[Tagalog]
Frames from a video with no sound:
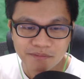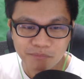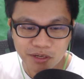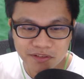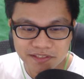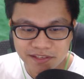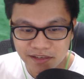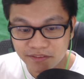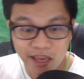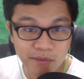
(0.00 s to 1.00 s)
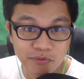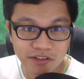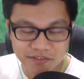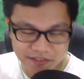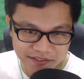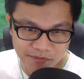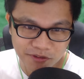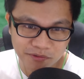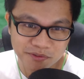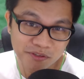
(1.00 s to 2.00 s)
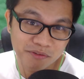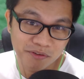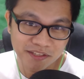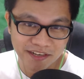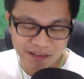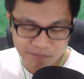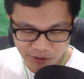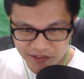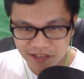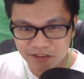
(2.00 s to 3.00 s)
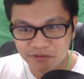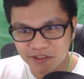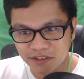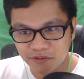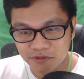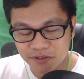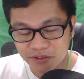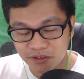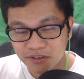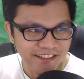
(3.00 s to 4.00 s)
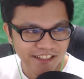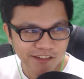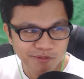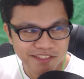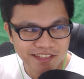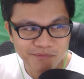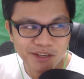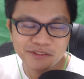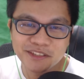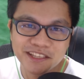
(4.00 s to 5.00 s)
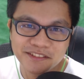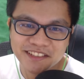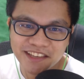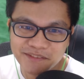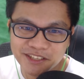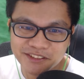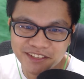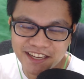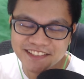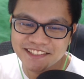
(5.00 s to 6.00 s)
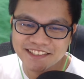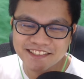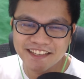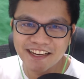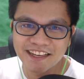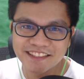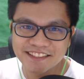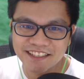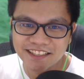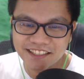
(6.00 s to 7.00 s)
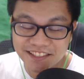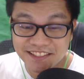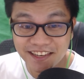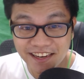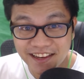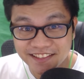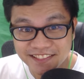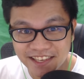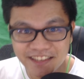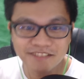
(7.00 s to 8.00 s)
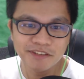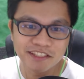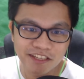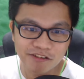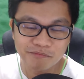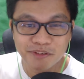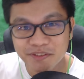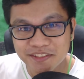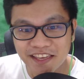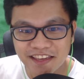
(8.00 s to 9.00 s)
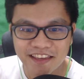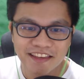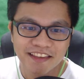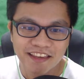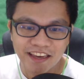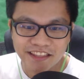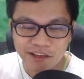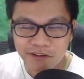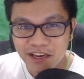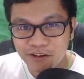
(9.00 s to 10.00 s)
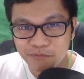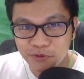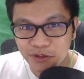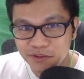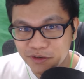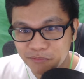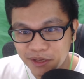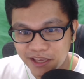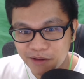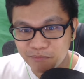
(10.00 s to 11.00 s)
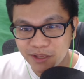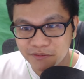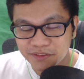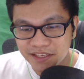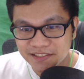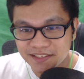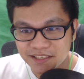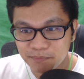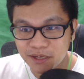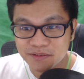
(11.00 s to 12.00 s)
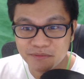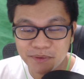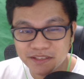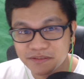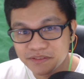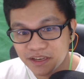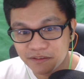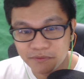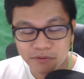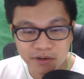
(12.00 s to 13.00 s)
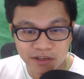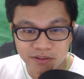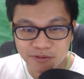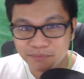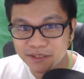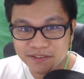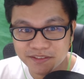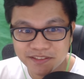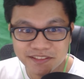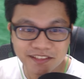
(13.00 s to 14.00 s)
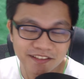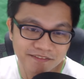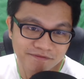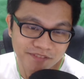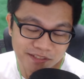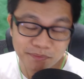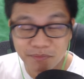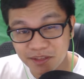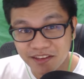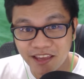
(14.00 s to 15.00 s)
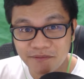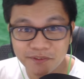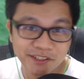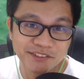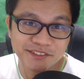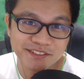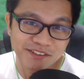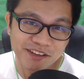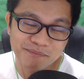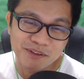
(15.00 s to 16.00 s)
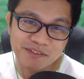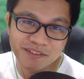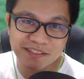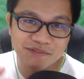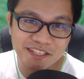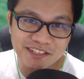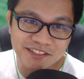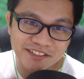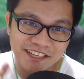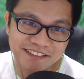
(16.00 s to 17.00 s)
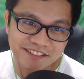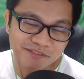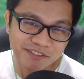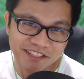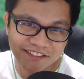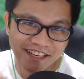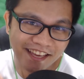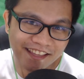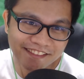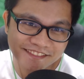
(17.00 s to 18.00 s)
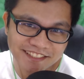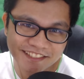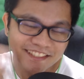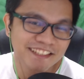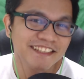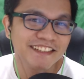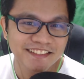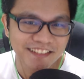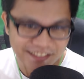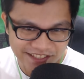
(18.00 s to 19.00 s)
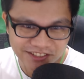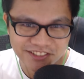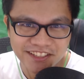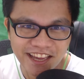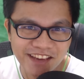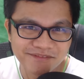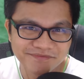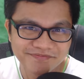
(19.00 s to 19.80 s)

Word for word: Meron din silang demo ngayon sa Steam. Kung gusto nyo itong i-try. pwede kung, kung gusto niyo. Uh, masasabi ko dito sa game na to guys is that uh, it is relaxing. Maganda yung music And I really hope you enjoy my gameplay of this kasi puzzle-puzzle siya. If you are into puzzles, then this may be the game for you. So I hope you enjoy this video and don't forget to like. Let's go to the game.